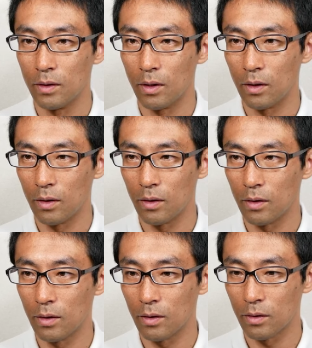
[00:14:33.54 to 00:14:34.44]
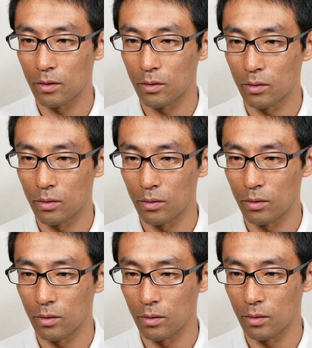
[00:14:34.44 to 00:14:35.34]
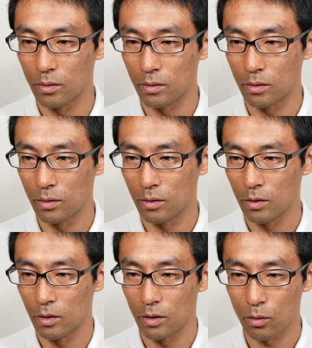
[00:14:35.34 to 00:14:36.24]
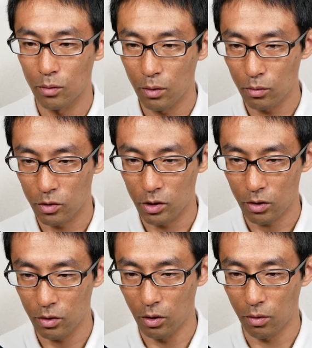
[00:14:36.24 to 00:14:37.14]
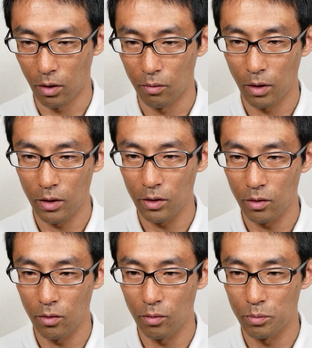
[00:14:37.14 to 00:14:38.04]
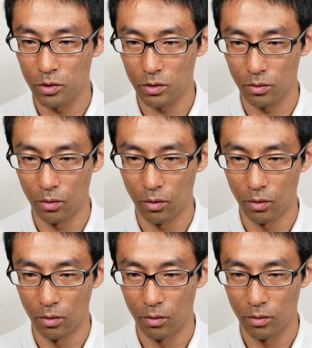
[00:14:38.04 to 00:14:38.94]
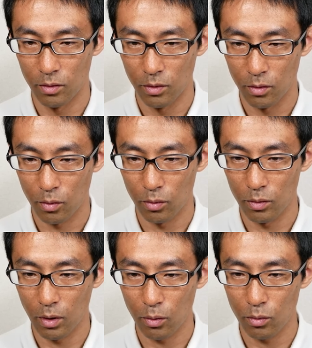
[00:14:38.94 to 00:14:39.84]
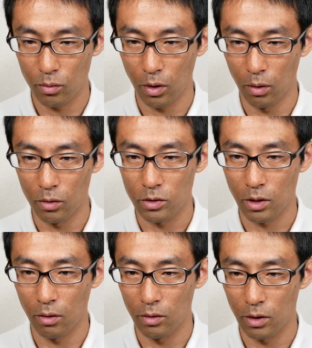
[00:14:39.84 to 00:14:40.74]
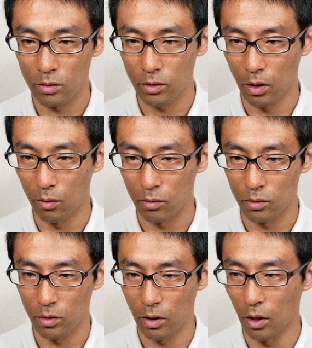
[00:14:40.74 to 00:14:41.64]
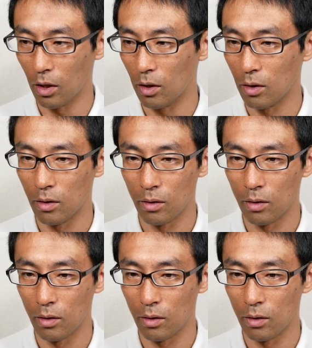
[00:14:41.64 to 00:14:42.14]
あっとこんなことしなくていいのかファインドオプスをこんなことで使わなくてよくて